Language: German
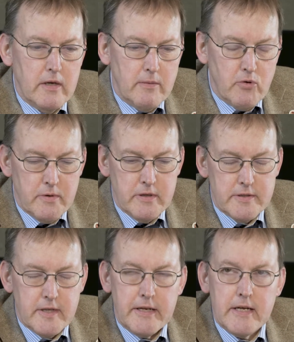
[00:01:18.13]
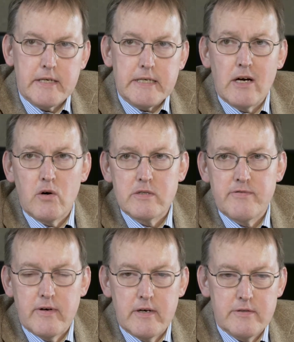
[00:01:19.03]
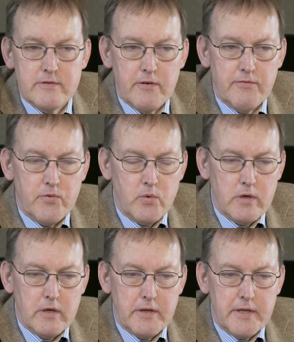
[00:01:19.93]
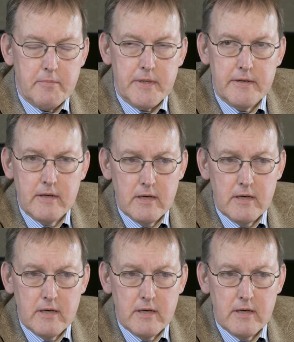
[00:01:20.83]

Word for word: Im Übrigen ist der Energieausweis für den Mieter,